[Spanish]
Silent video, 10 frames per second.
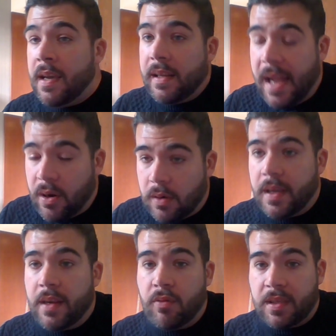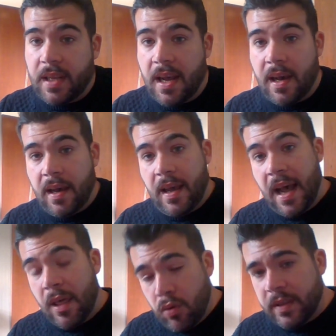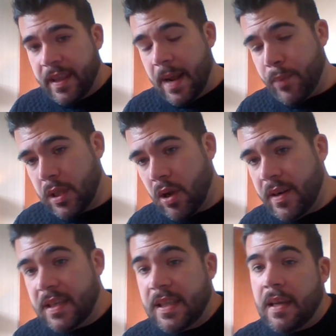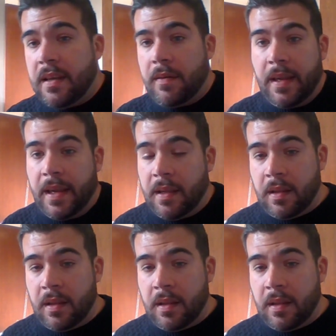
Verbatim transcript: Claro, nuestra adúltera protagonista eh,